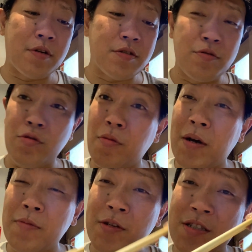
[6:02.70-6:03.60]
とかするとこ
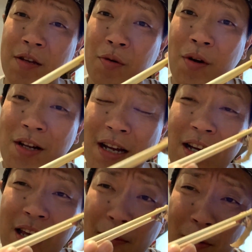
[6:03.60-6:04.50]
もありますけど
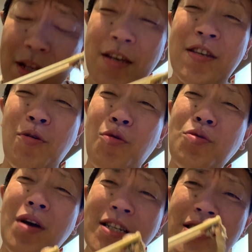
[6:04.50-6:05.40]
やっぱね基
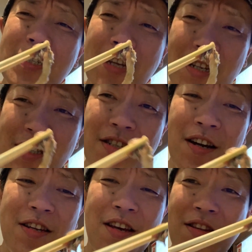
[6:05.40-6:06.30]
本のアジでしっ
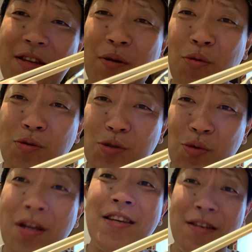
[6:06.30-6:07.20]
かりやってこの状
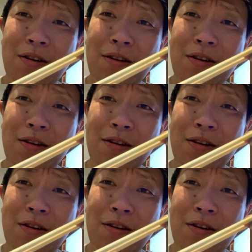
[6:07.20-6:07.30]
態